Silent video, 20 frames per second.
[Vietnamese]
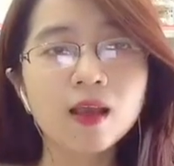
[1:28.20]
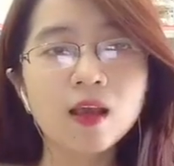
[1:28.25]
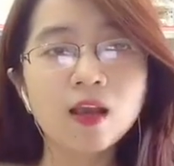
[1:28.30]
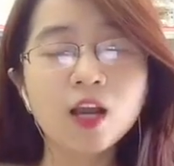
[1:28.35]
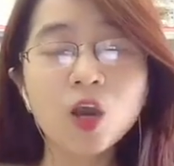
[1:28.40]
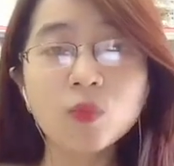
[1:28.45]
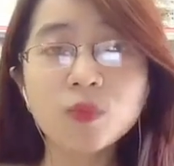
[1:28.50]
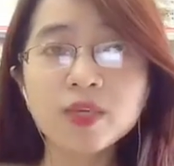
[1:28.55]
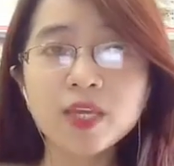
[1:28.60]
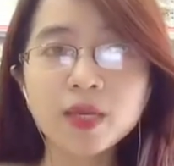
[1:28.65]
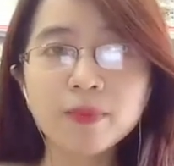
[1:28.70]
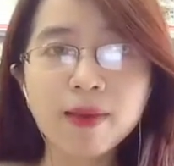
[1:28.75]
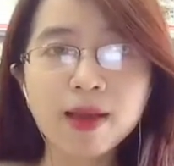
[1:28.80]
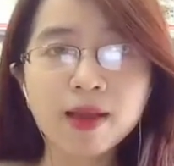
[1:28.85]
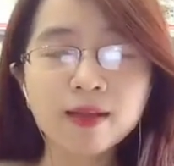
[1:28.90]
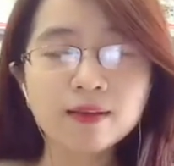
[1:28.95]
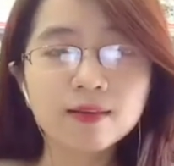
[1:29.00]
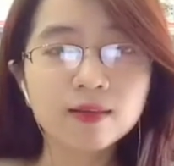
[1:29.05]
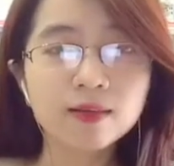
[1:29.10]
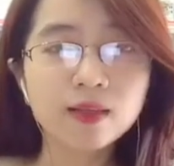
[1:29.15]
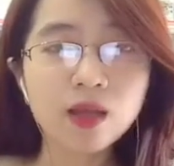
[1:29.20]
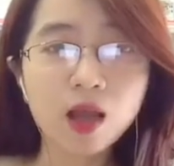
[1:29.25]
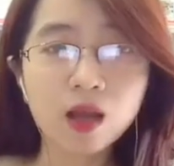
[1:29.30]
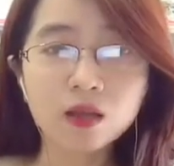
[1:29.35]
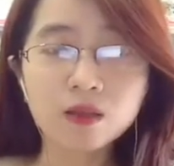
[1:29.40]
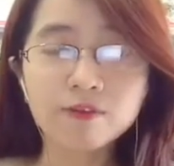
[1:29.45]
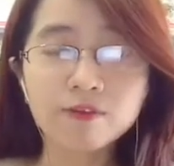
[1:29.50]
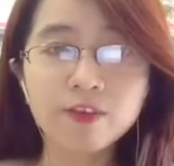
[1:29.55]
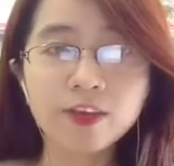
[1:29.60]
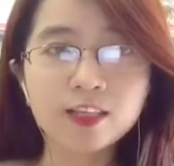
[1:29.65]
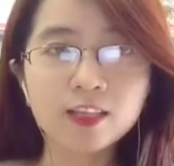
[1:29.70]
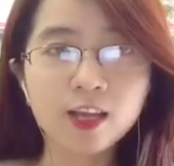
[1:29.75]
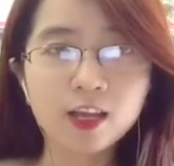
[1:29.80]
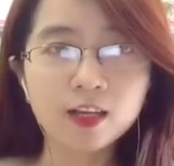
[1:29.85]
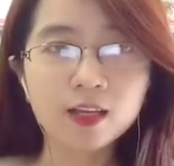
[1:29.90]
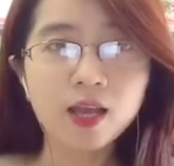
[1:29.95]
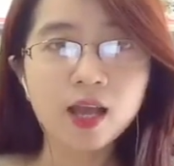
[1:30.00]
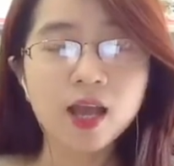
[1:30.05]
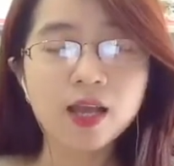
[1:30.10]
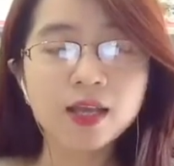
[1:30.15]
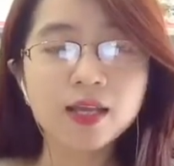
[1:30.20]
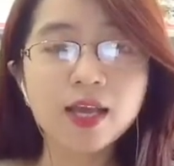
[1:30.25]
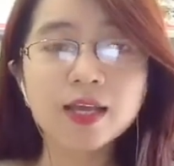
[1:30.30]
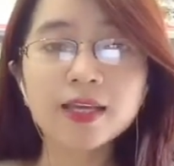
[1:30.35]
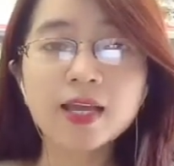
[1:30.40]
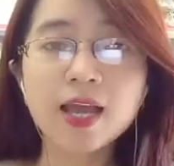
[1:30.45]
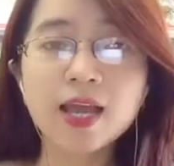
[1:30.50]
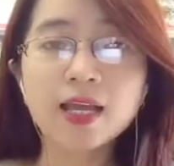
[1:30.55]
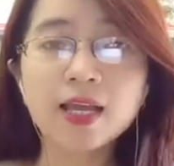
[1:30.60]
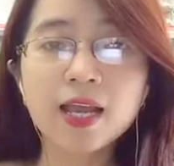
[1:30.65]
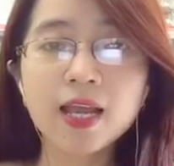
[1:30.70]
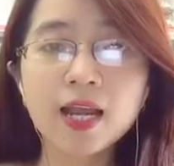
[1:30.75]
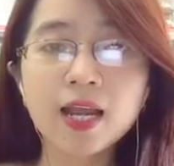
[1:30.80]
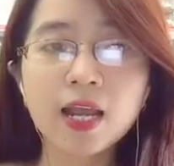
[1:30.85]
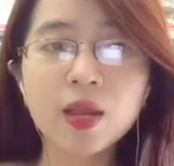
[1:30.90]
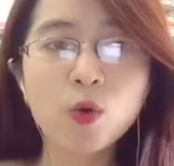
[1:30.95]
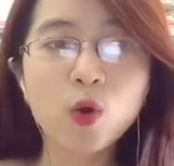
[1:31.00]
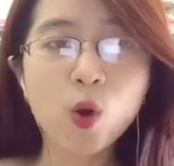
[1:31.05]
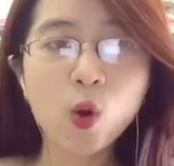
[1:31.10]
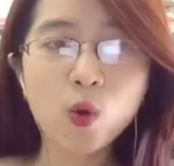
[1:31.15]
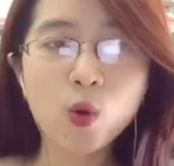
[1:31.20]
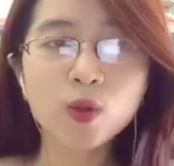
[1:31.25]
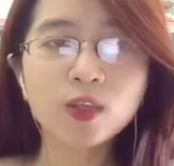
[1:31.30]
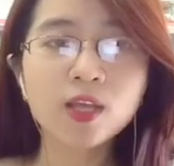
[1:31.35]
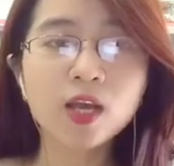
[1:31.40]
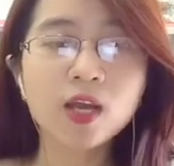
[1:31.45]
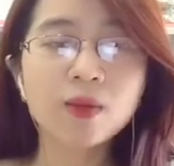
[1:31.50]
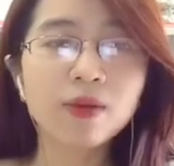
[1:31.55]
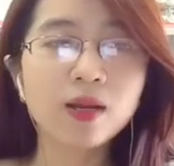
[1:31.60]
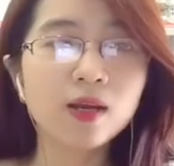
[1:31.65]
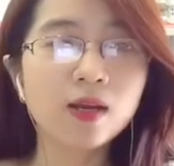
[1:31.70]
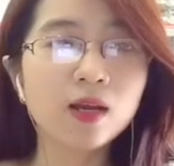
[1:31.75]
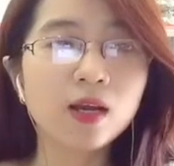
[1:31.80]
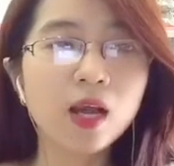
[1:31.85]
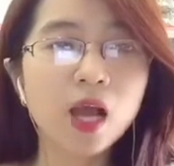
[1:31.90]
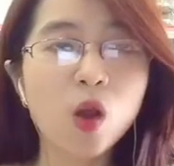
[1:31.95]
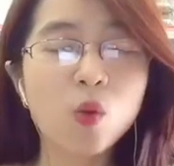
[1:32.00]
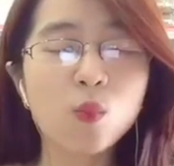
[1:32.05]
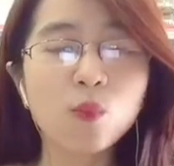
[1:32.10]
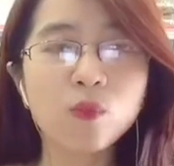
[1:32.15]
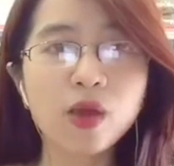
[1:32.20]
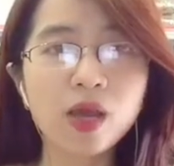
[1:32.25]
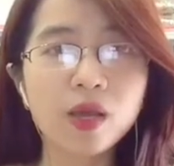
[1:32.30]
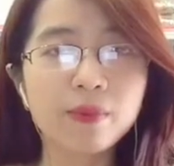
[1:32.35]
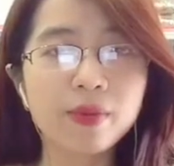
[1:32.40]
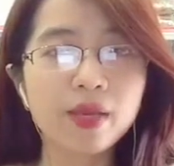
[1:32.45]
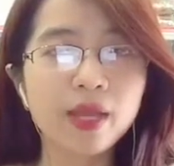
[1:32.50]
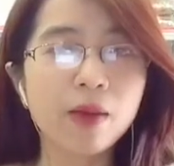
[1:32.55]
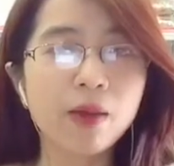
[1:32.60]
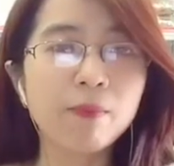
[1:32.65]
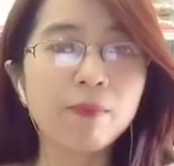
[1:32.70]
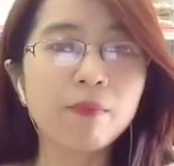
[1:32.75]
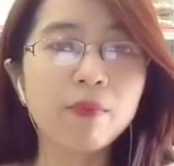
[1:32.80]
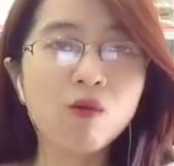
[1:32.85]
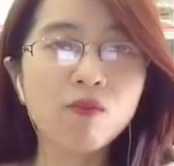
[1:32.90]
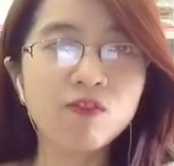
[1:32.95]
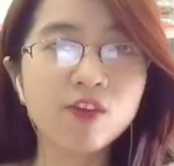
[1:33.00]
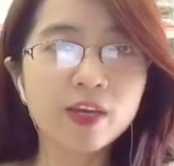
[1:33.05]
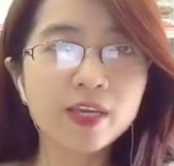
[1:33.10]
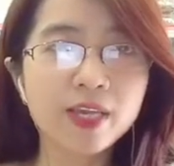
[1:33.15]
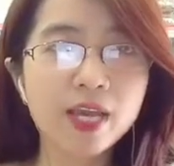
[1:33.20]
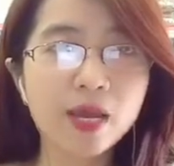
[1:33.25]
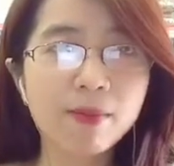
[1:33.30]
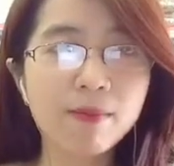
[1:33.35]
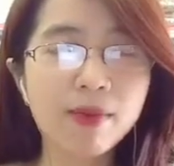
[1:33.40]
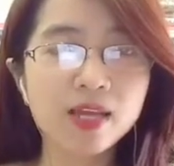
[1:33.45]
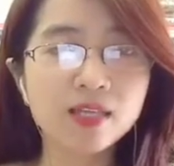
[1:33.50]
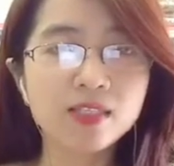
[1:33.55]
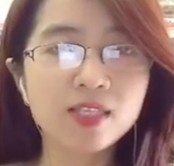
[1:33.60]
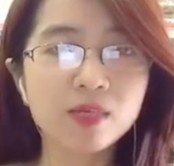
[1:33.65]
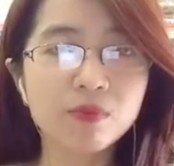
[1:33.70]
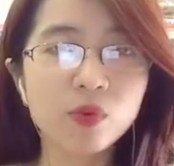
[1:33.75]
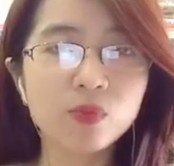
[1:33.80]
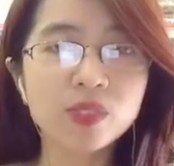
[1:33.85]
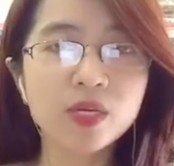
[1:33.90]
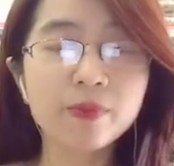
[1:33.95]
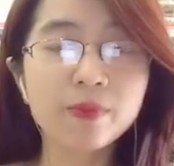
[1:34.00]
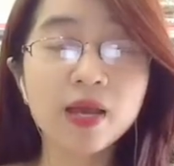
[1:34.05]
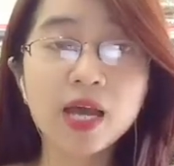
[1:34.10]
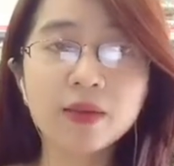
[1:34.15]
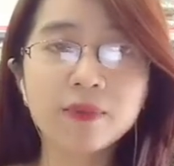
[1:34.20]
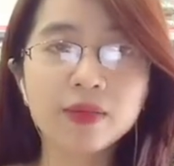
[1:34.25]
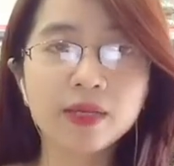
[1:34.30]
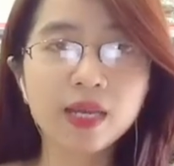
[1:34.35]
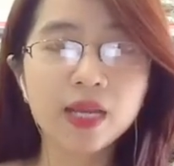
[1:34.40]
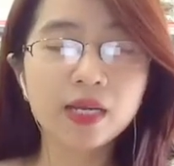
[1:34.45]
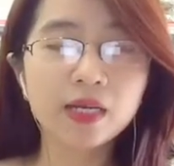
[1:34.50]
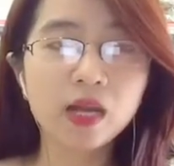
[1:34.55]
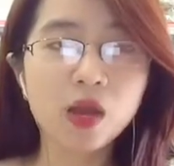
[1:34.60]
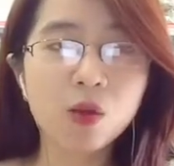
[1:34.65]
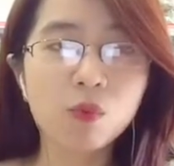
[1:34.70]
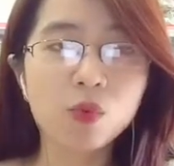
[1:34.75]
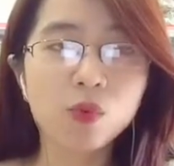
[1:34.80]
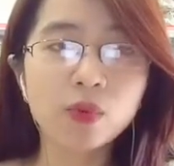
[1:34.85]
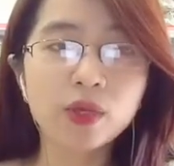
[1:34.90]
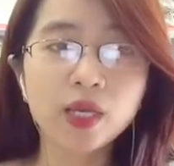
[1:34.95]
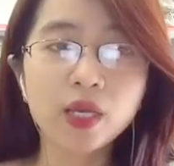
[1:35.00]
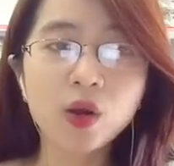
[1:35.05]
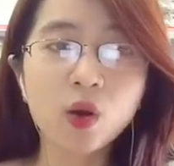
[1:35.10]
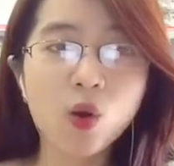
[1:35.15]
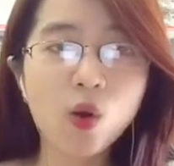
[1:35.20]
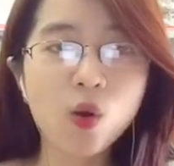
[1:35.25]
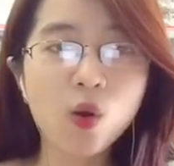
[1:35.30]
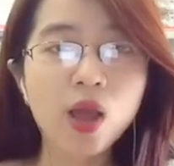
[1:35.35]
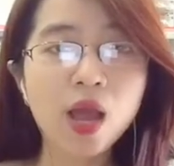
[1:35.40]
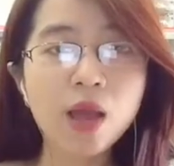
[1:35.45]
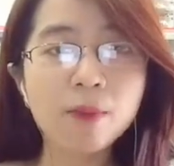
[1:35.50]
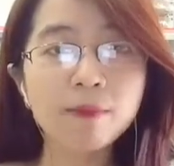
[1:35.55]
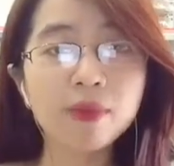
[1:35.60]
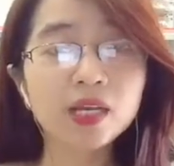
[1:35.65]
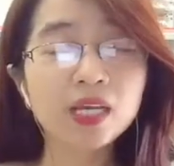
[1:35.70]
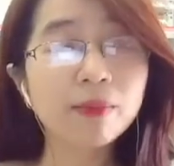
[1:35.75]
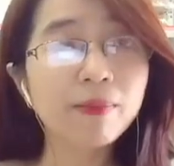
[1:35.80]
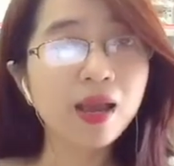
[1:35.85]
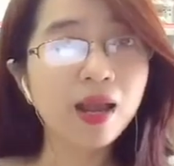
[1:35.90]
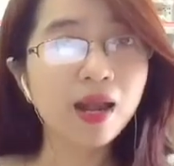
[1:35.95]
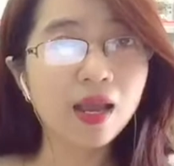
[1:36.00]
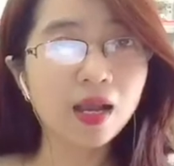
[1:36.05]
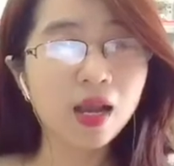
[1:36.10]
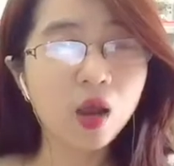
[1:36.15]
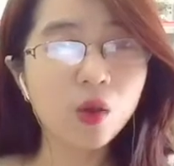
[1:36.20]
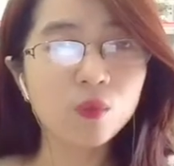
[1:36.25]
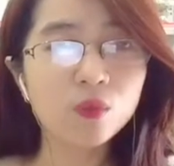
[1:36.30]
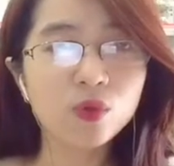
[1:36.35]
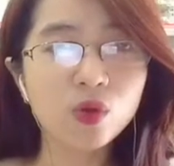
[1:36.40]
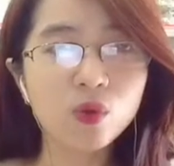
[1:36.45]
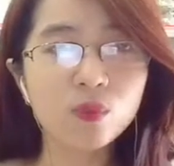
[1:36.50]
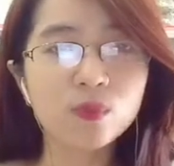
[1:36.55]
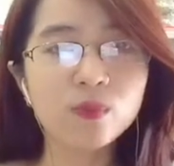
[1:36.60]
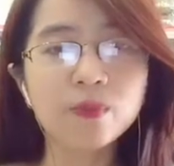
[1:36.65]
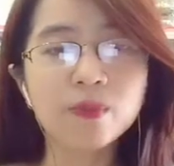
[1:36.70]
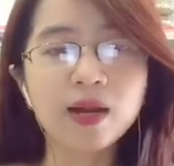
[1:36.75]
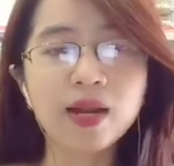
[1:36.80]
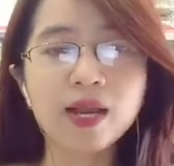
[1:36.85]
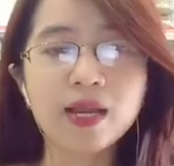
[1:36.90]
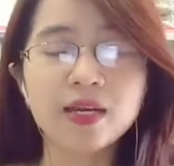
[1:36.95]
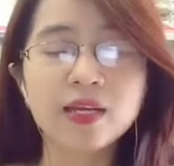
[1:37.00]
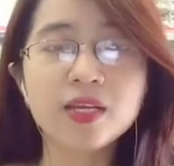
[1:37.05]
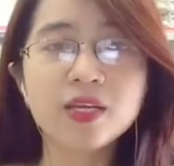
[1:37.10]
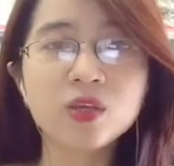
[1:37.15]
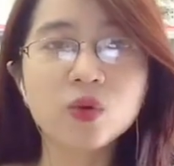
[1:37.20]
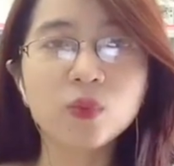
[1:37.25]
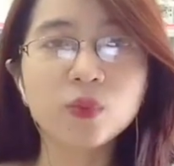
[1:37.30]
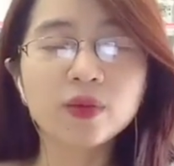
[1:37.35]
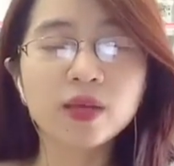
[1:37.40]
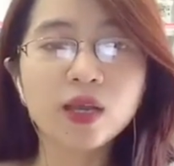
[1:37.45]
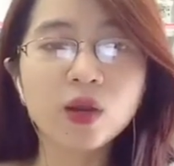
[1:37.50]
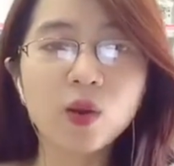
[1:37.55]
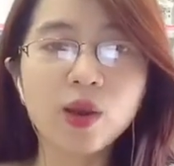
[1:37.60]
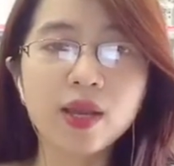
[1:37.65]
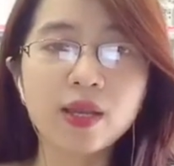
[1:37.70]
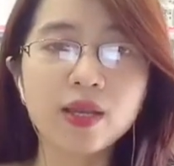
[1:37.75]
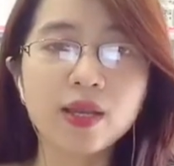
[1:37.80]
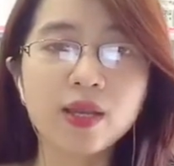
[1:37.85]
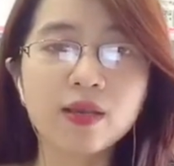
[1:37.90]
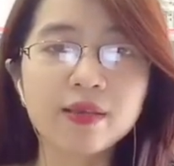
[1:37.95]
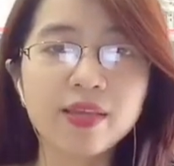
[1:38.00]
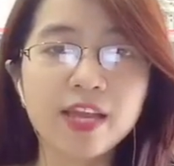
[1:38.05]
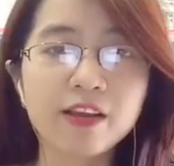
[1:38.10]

Không gì bằng người thật, việc thực, cây cà gai leo khô thơm lừng không hề bị ẩm mốc với giá bán chỉ 120.000 đồng một ký khô mà các bạn lại không dùng mà lại đi dùng các loại à,